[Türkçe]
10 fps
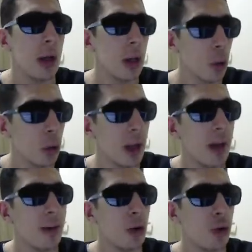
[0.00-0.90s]
total
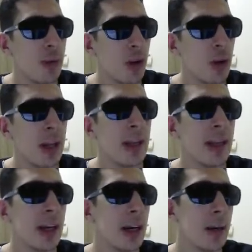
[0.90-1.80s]
valüsü
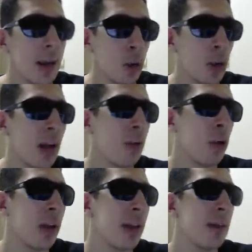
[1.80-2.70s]
557k yani total value
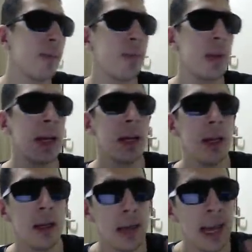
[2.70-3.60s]
dediği e,
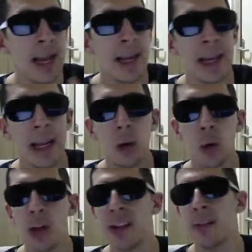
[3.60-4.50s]
eline gelen
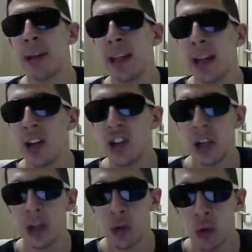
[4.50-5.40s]
coin yani paketi
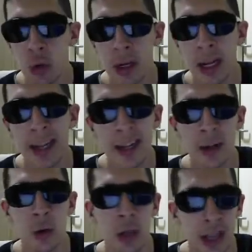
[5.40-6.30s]
açtıktan sonra ne kadar
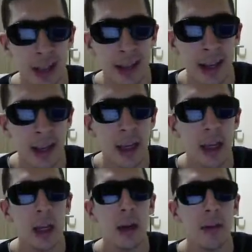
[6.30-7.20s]
coin geldi eline
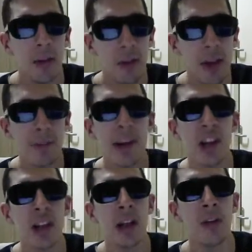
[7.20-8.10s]
ve VPC
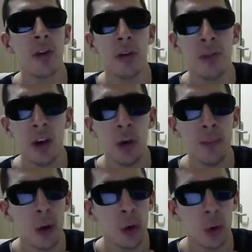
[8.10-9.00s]
dediği de value
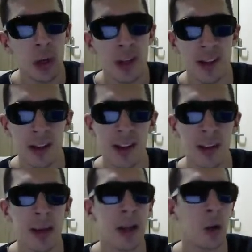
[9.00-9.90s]
per coin
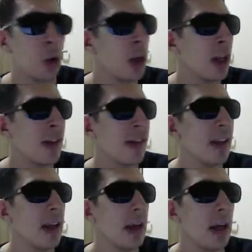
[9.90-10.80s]
sanırsam yani
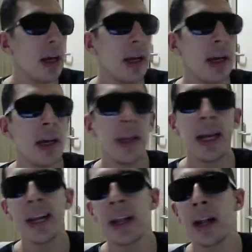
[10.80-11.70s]
coin'inizin e, ne
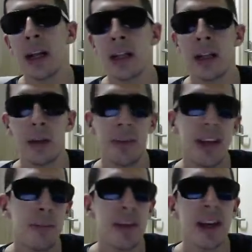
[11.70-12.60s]
kadara katladı yani
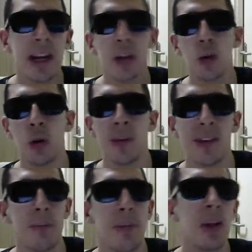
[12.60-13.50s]
bir, bir kaç oldu
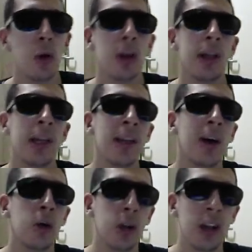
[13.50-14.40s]
mesela bir coin yani iddia,
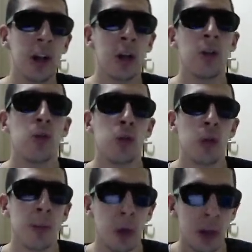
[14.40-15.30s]
iddia oynadığınızı düşünün
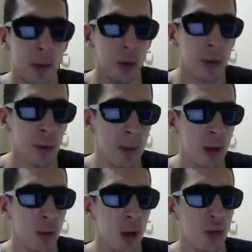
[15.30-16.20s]
tabi oynamayın kumar var
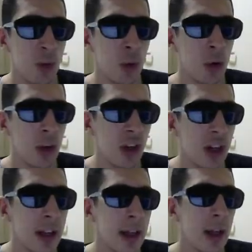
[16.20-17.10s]
hiç bulaşmayın onun
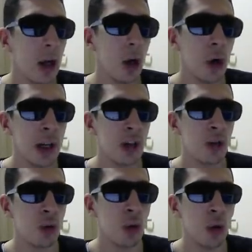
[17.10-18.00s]
işlere de örnek için
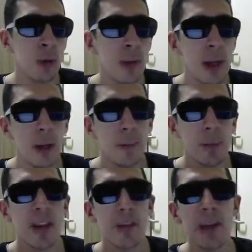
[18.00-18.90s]
söylüyorum
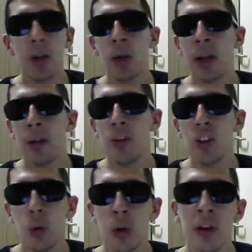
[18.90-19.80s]
Mesela
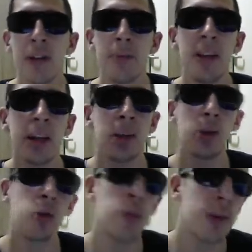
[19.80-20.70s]
1.67 oranı var 1 lira
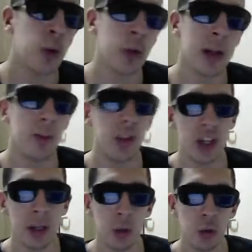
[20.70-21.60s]
basıyorsun
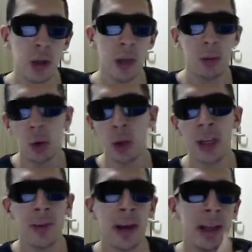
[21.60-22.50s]
1.67 alıyorsun ya bu da onun
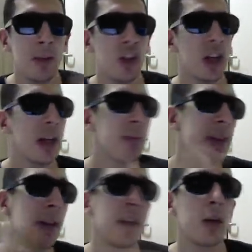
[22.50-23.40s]
gibi yani demiş ki adam
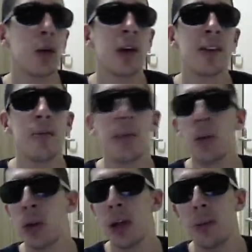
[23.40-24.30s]
1 lira koyarsan
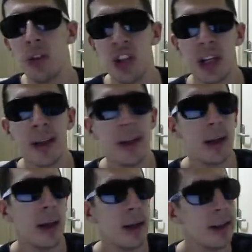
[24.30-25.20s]
1.67
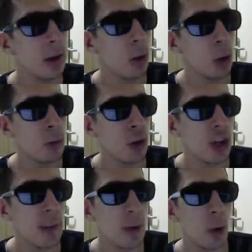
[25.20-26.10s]
lira olmuş
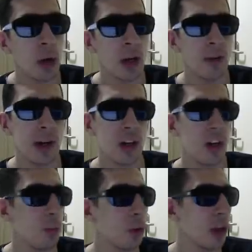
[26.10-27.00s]
gibi bir oranı var.
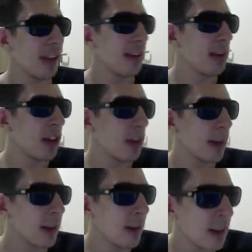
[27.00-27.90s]
Şimdi burada SBC'lere
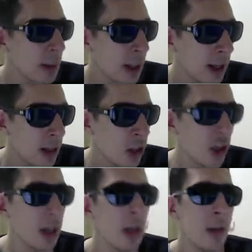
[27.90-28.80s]
baktığınız zaman
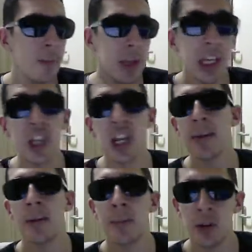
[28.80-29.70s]
arkadaşlar iki şeye
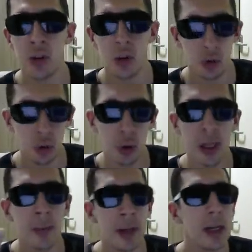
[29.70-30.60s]
bakmanız çok
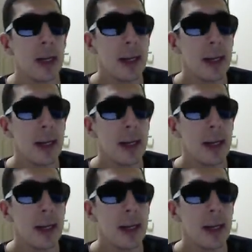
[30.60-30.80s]
önemli.